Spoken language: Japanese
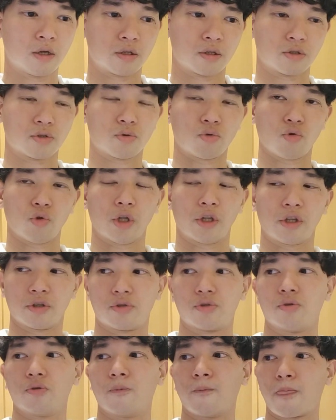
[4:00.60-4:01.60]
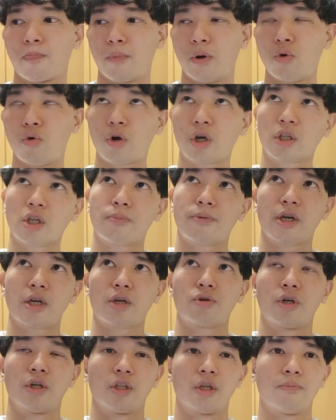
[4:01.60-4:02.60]
そうなんですよ、まあ、大型
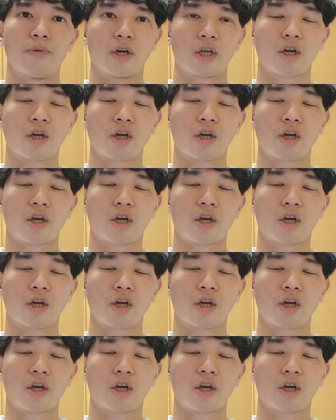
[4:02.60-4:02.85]
バイクなんで、まあ、